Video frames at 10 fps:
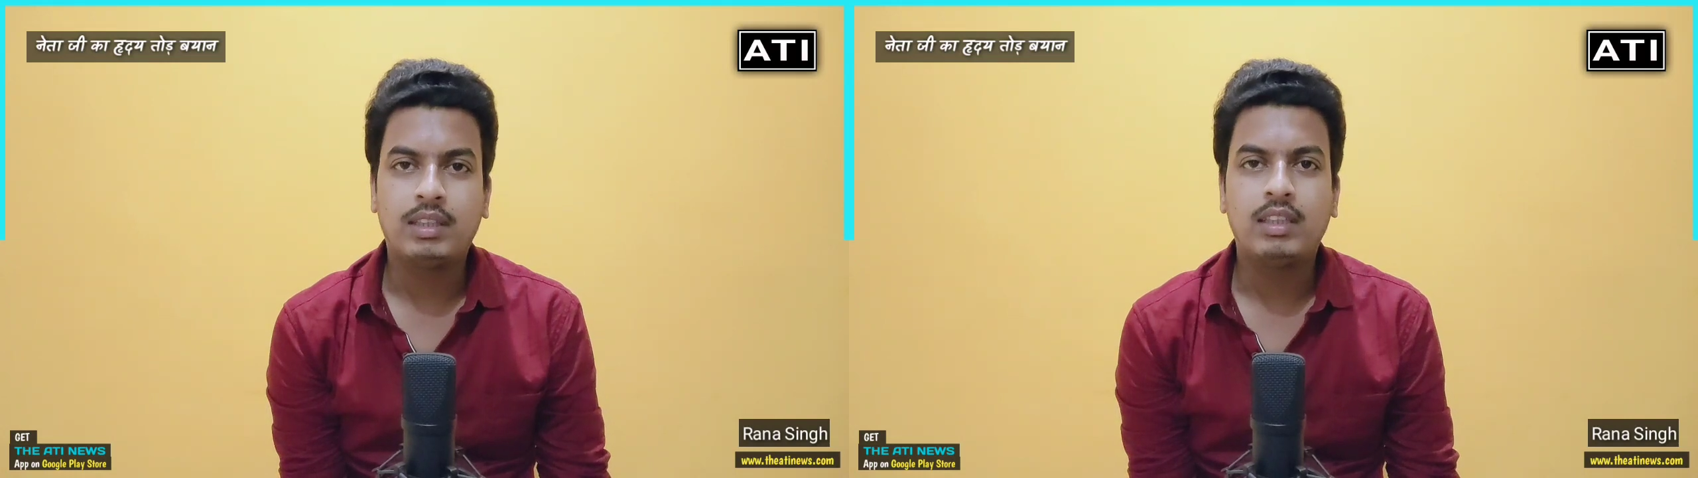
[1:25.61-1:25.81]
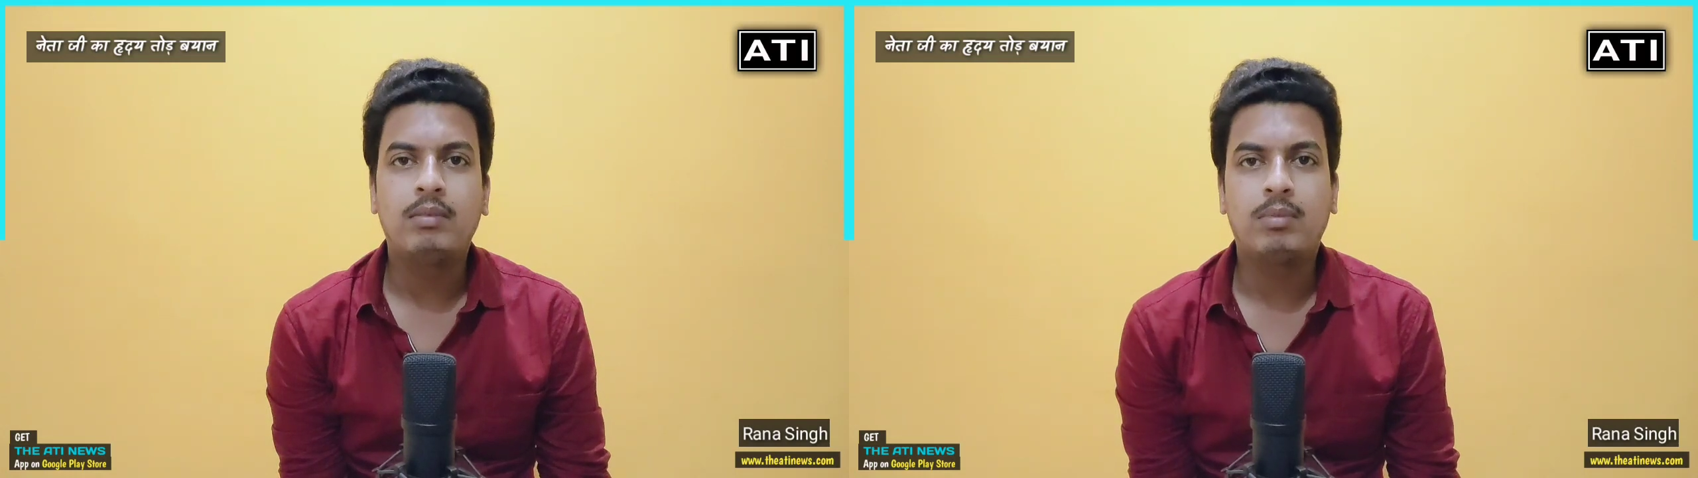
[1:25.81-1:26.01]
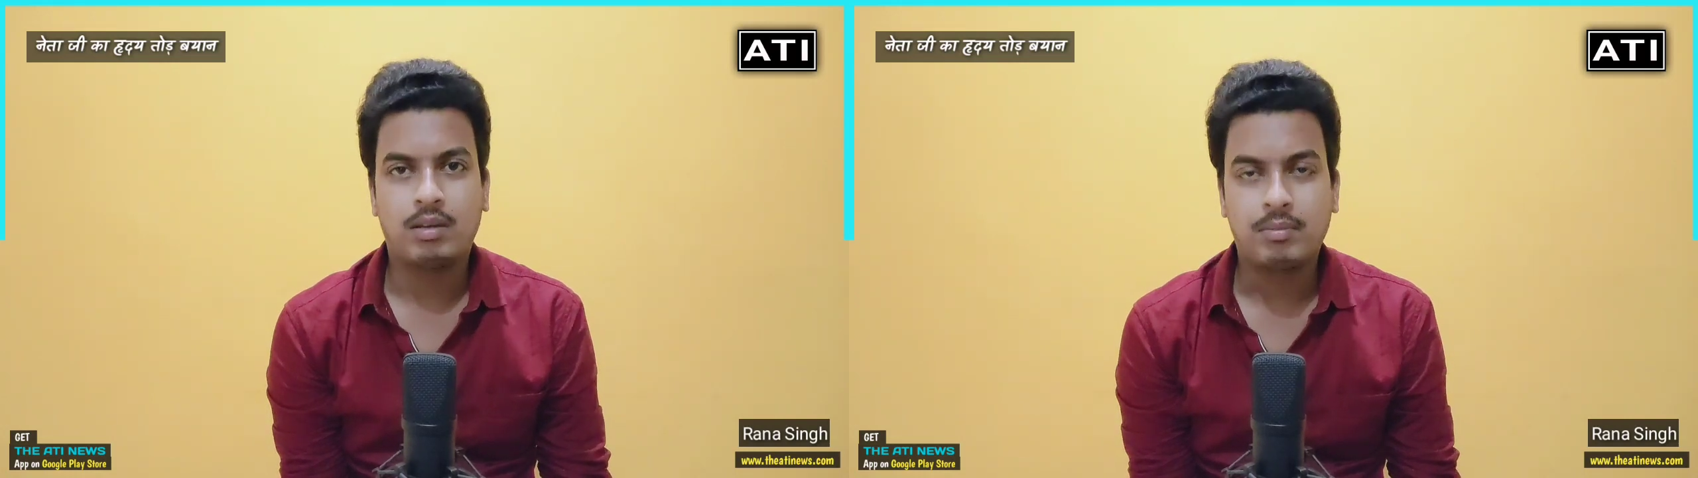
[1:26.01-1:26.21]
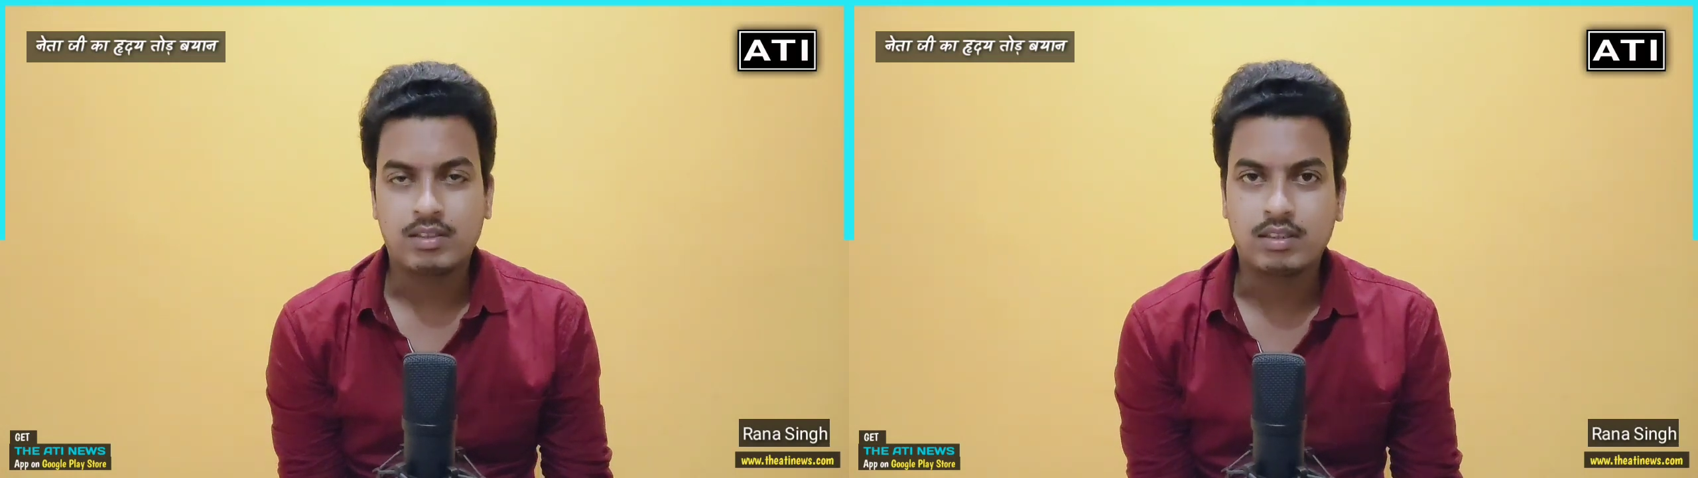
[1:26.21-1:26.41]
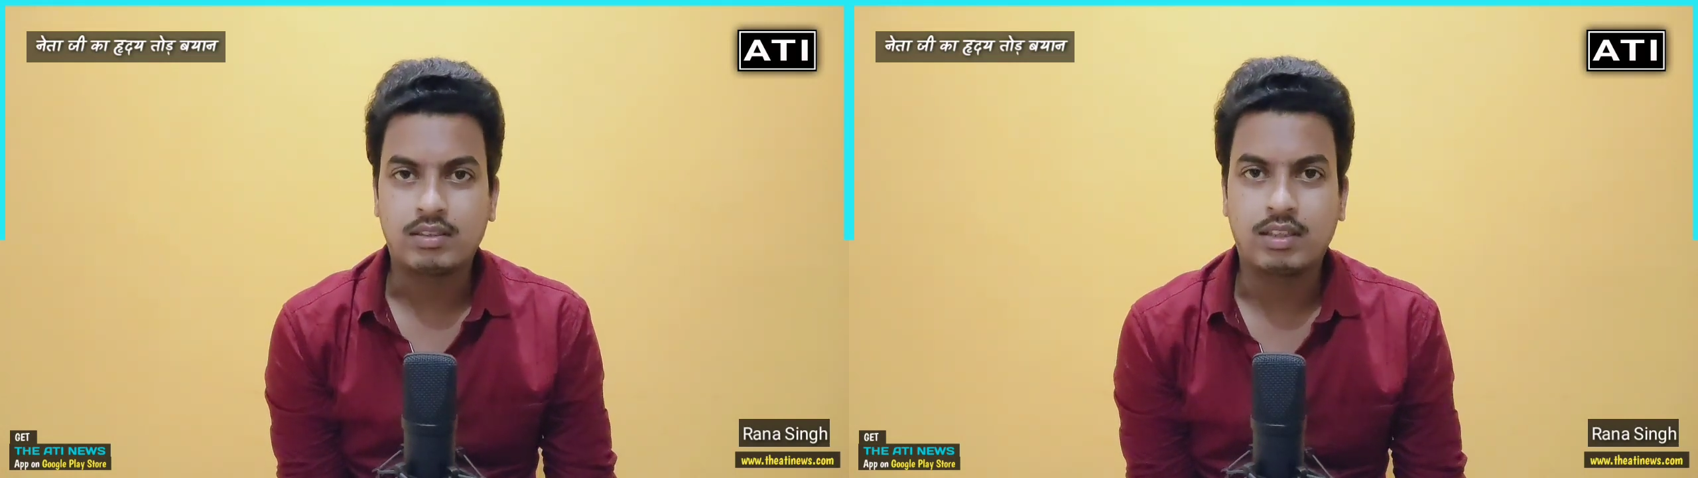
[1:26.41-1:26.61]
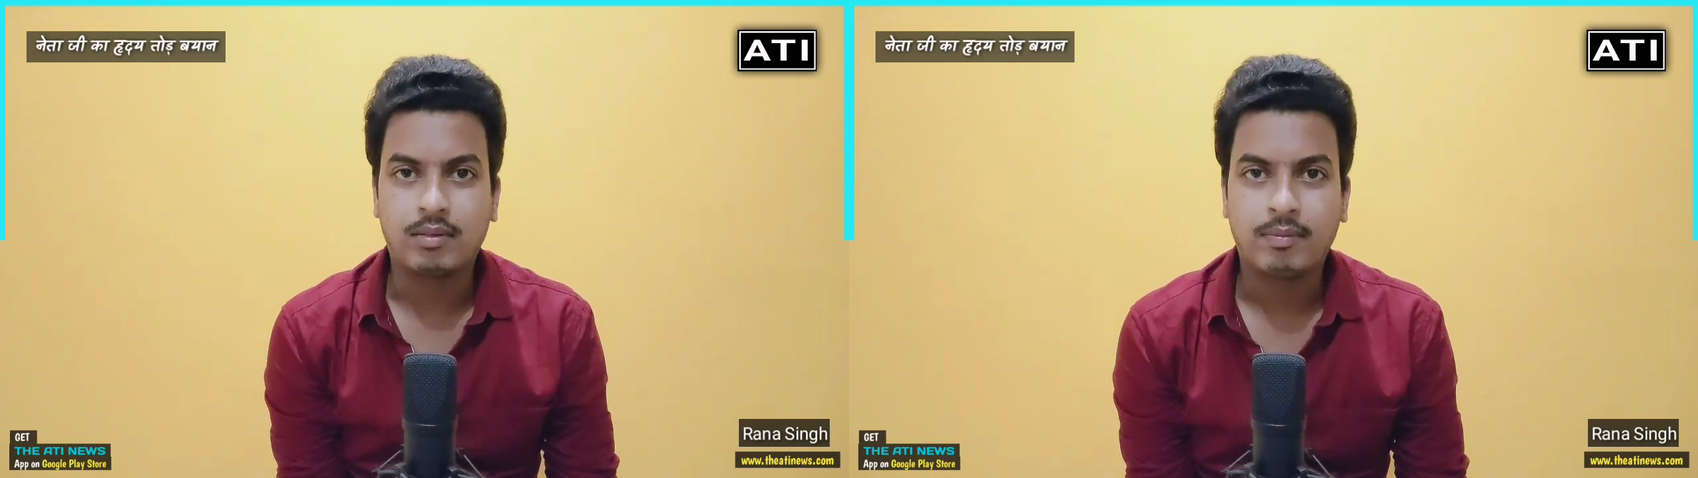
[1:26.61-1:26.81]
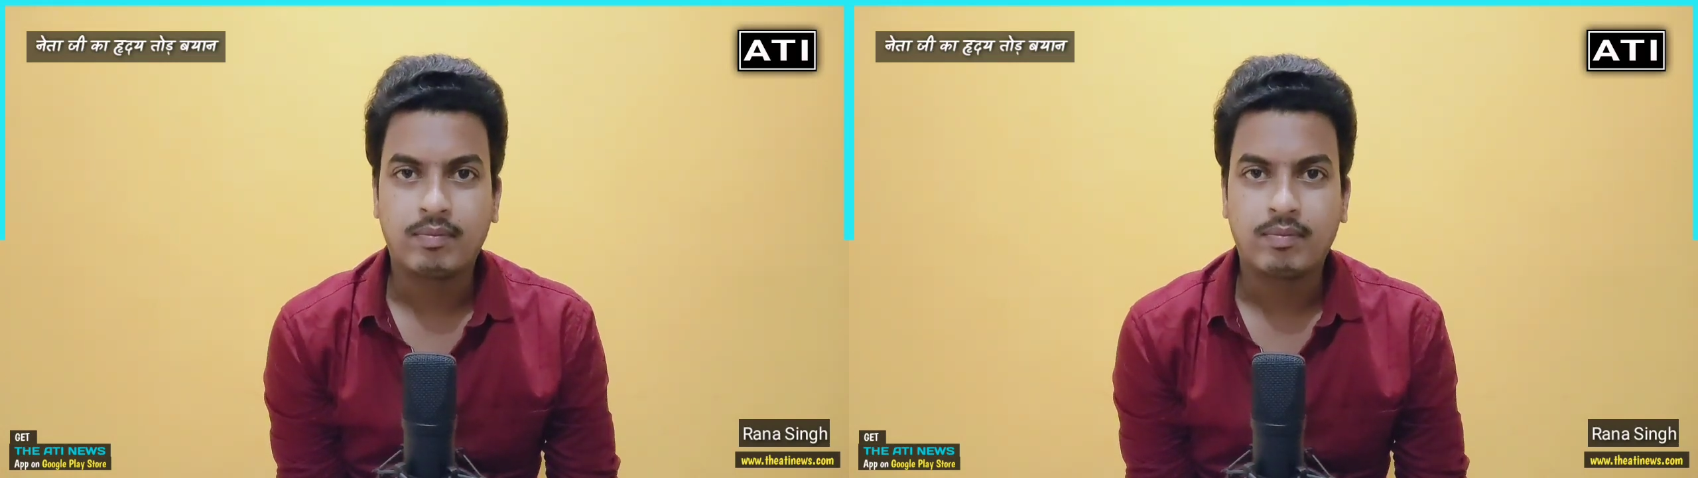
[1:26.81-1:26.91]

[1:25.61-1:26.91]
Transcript: भी एक बड़ा मैसेज था